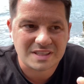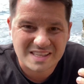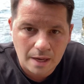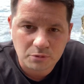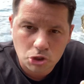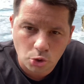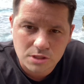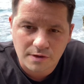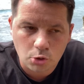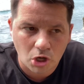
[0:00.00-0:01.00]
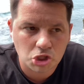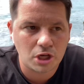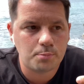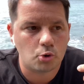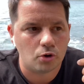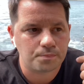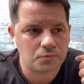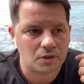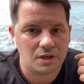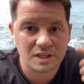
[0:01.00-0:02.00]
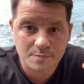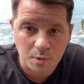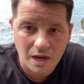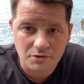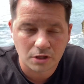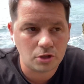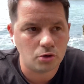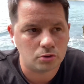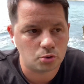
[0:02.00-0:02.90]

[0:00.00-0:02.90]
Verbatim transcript: сам нашел свою ошибку, и исправил ее.